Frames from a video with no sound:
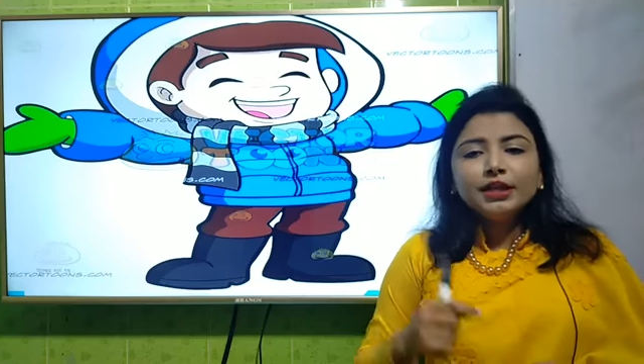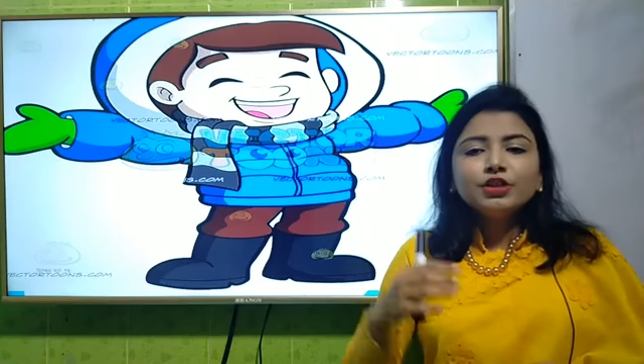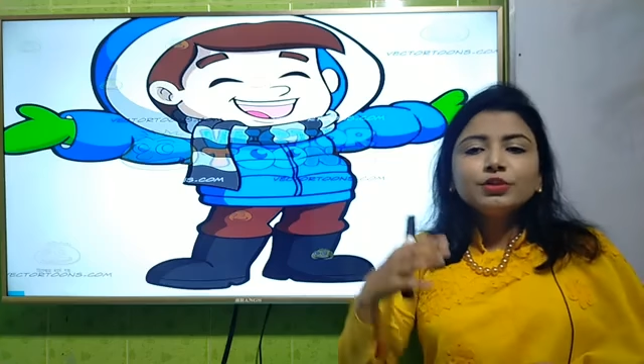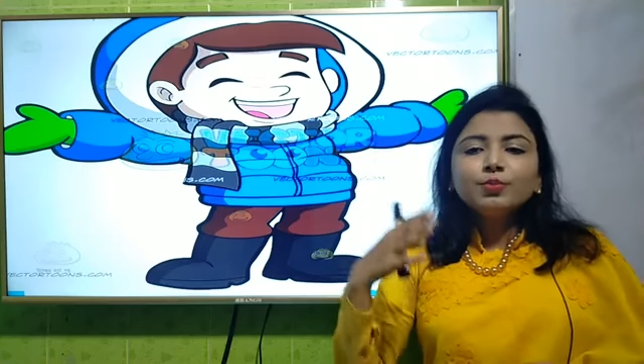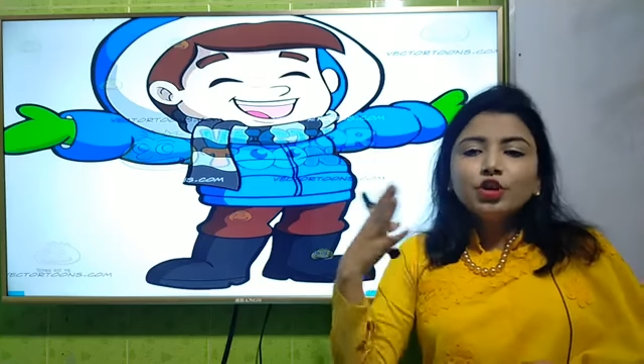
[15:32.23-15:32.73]
কী
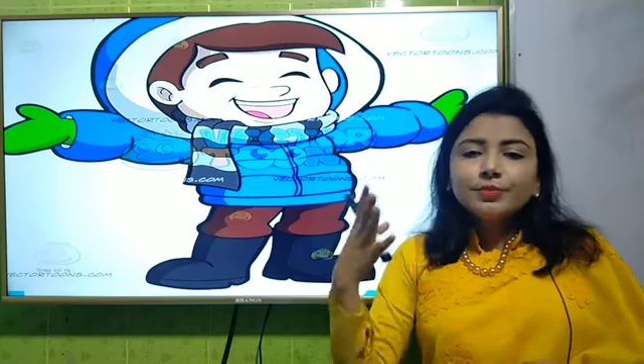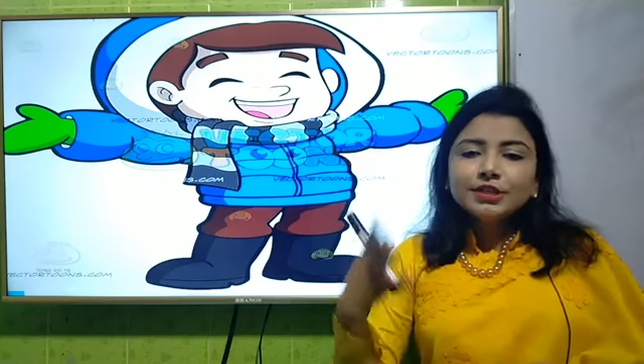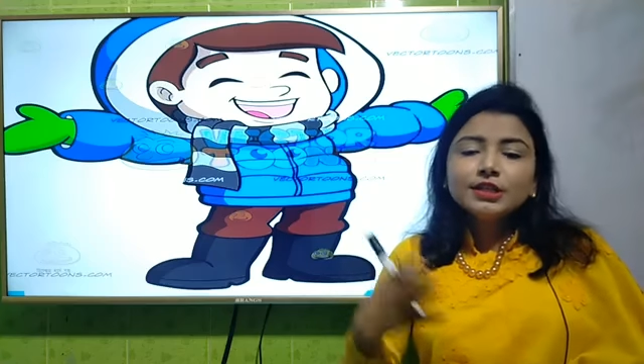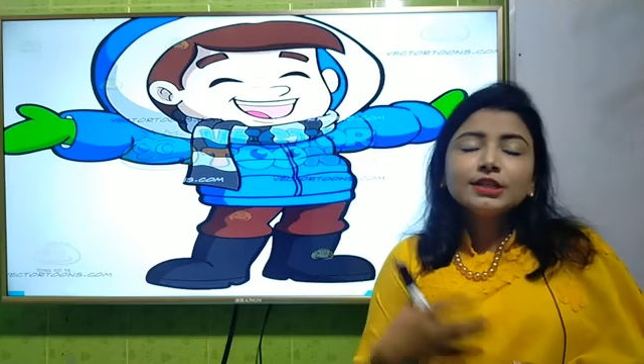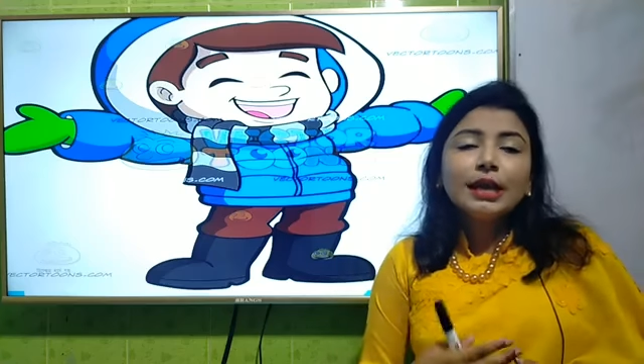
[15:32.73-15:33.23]
হচ্ছে
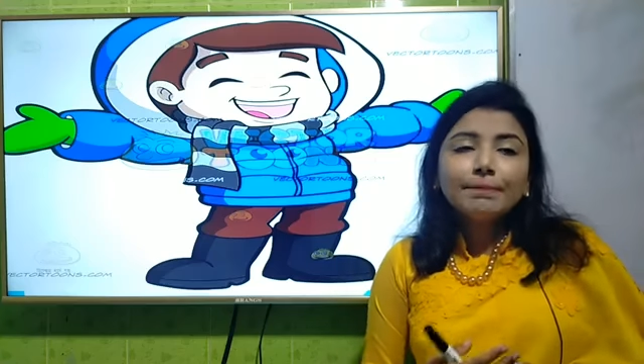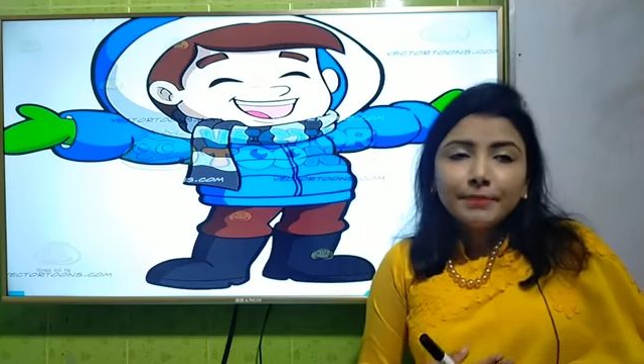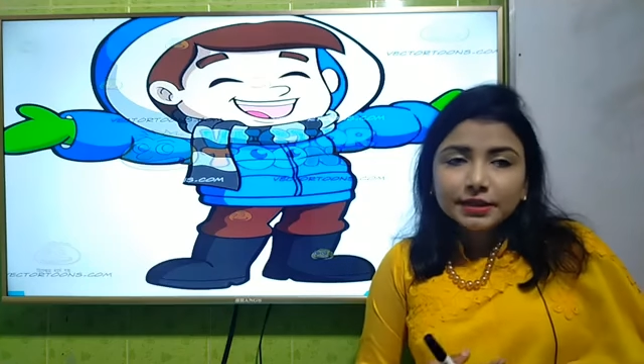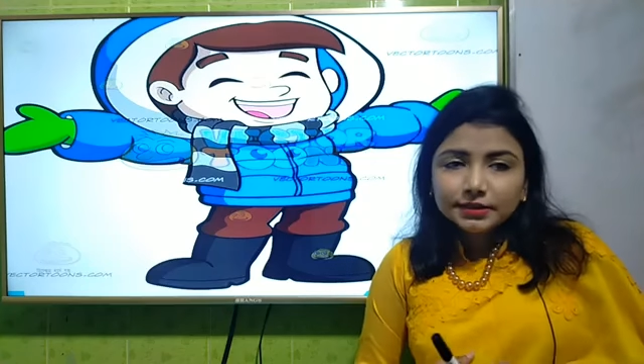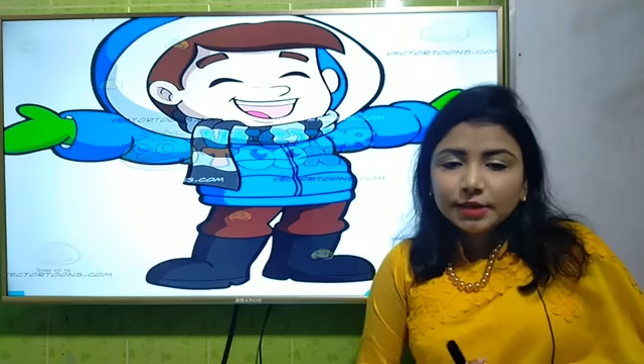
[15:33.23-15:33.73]
পরিবেশের
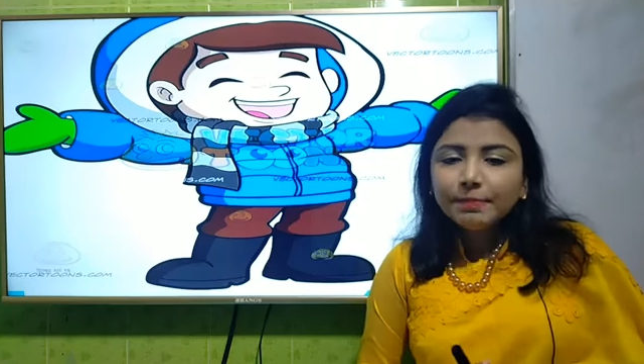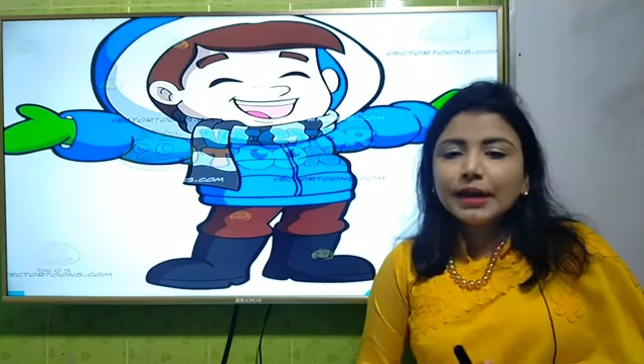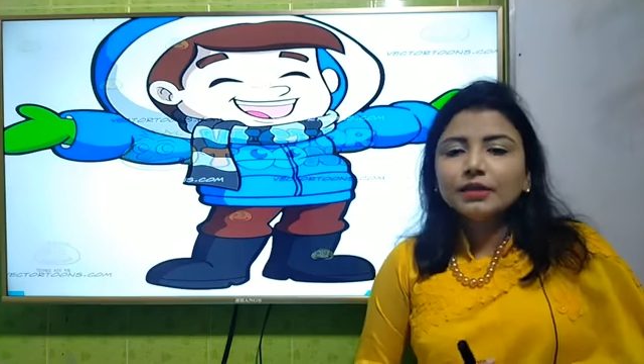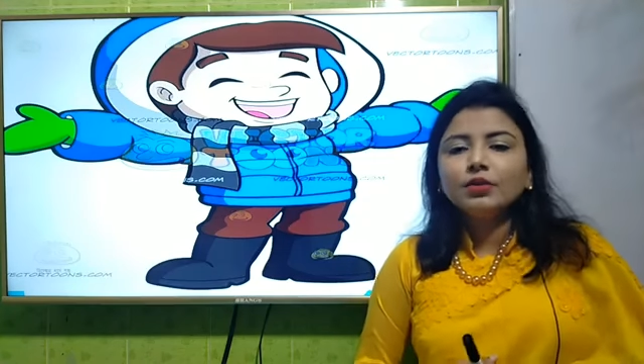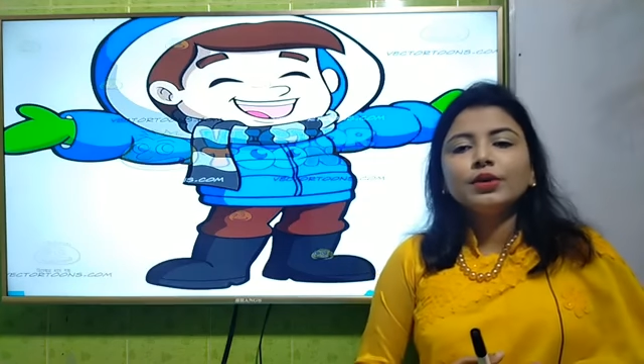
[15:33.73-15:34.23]
তাপমাত্রার
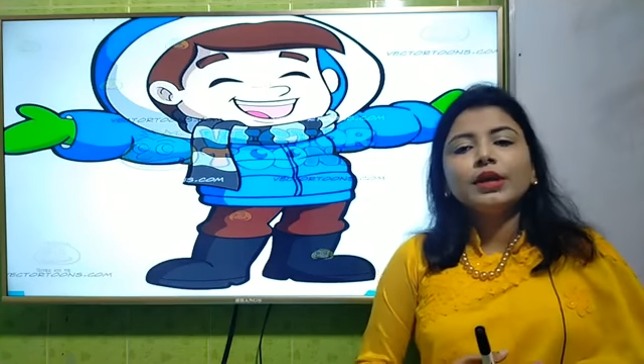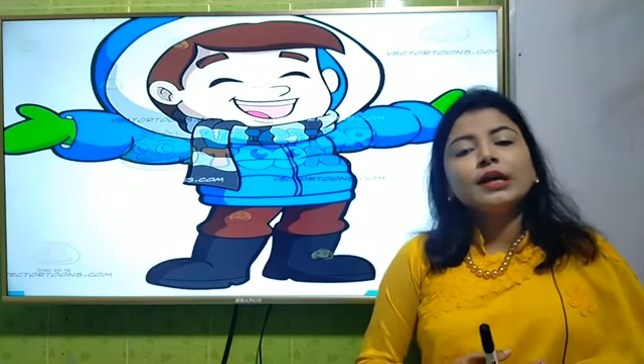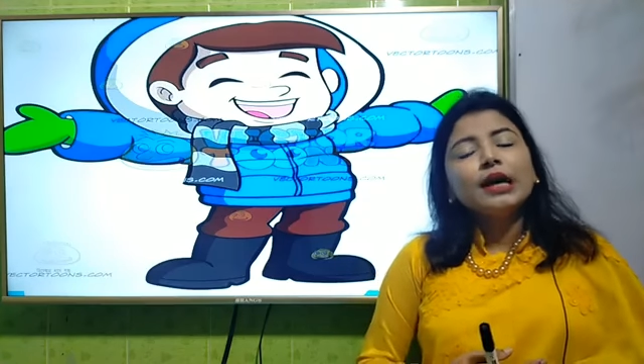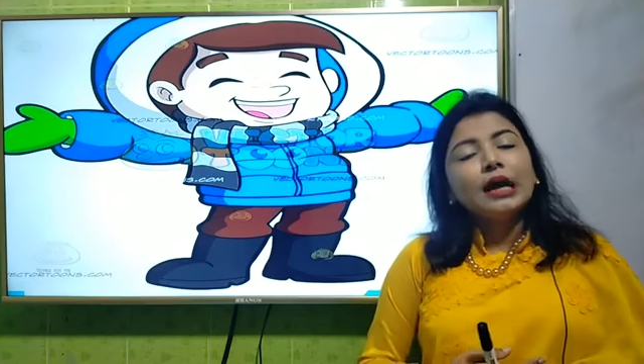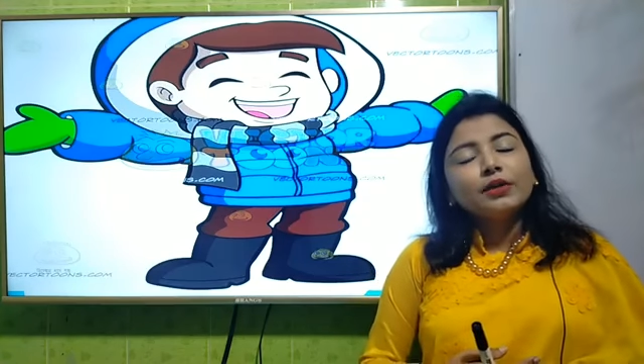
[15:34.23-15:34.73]
পার্থক্যের
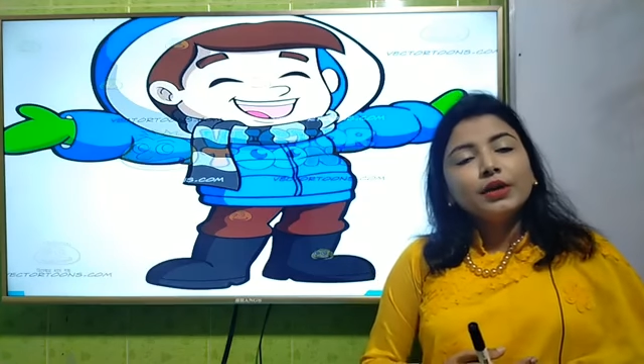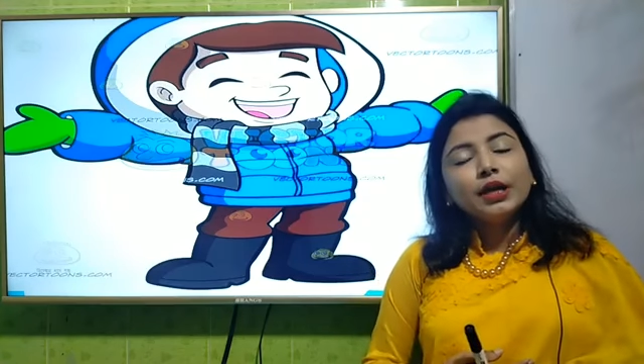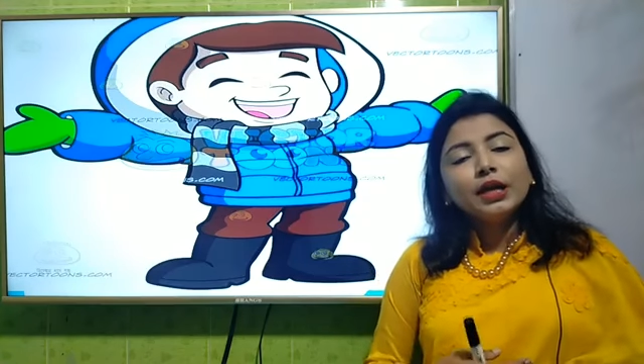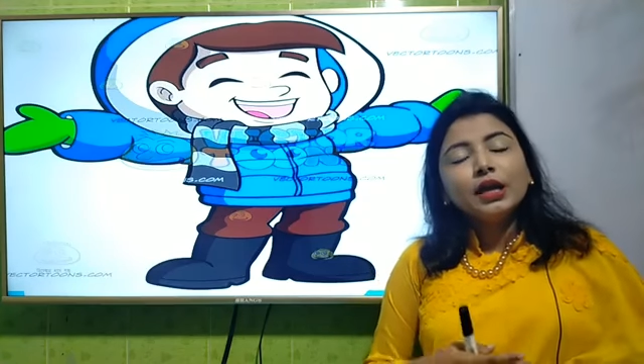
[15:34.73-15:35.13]
কারণে